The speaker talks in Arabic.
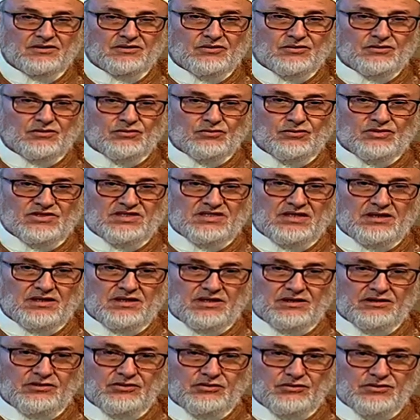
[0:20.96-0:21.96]

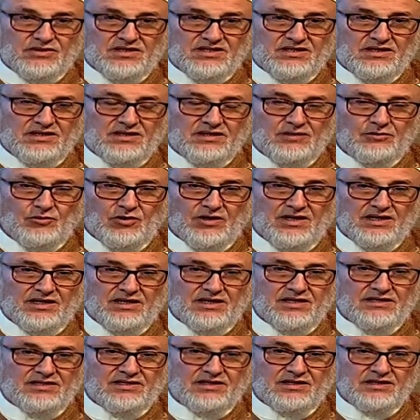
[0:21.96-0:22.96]
والصلاة والسلام على
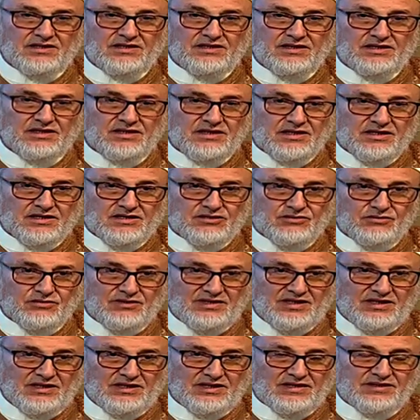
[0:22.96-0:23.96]
سيدنا رسول
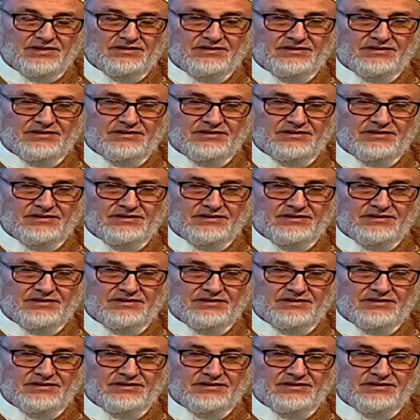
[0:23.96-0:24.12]
الله